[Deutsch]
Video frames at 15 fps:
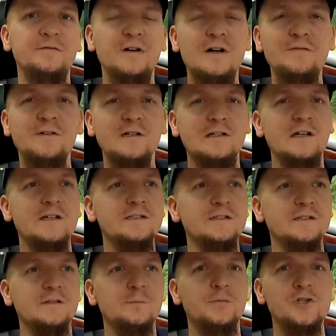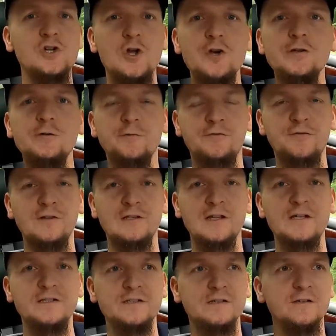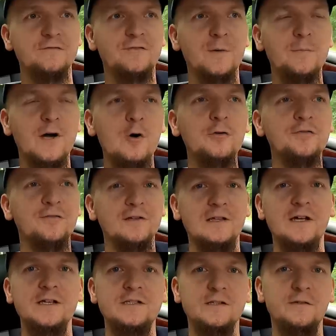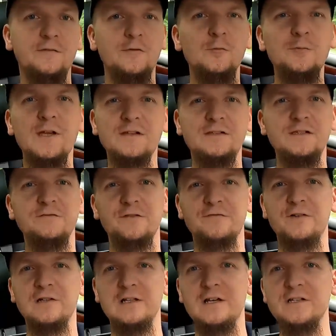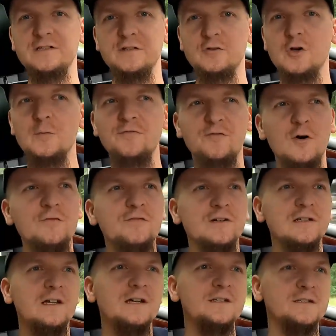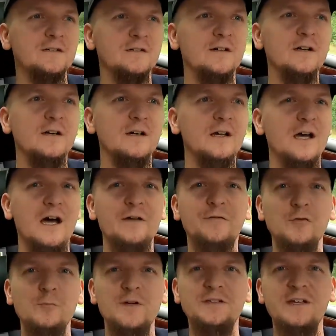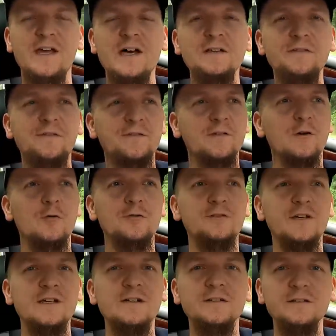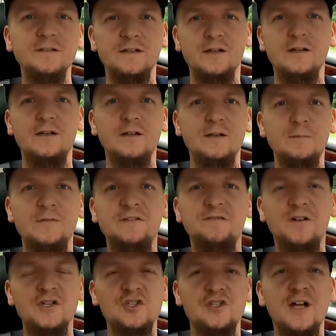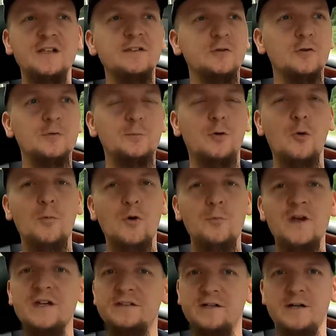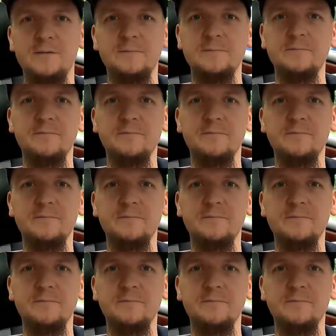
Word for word: Fahrvergleiche, Beschleunigungsvergleiche, Verbrauchsvergleiche, subjektive Vergleiche, Komfortvergleiche. Also mit Herz und Hirn, mit Verstand und Popometer.